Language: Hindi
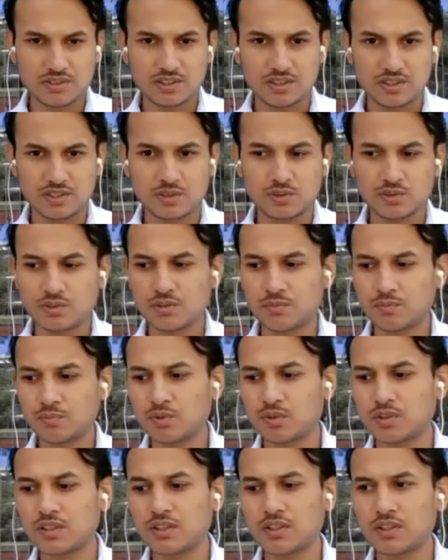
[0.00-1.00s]
ठीक है हम्म। क्योंकि
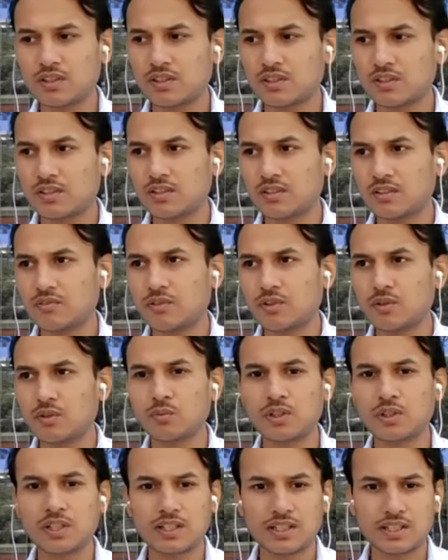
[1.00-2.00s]
पुट द
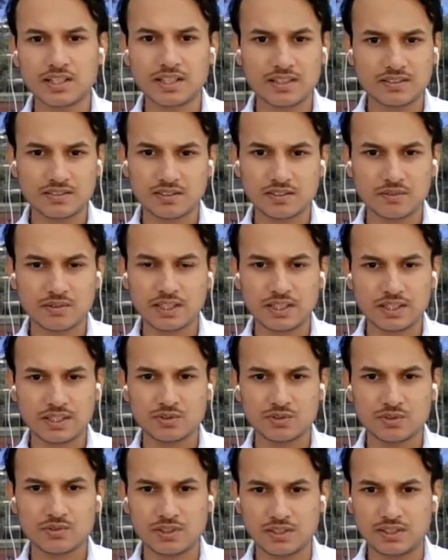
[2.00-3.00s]
फॉर्मूला गेट द आंसर वाला
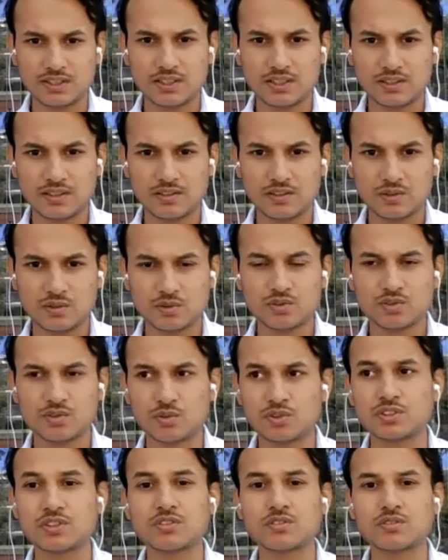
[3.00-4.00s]
एटीट्यूड रहता है
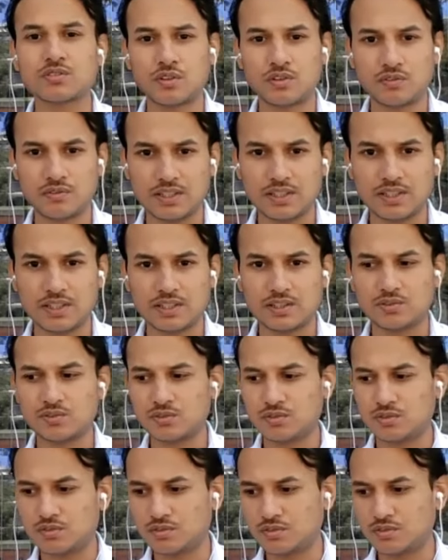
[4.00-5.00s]
कुछ क्वेश्चन सॉल्व करने का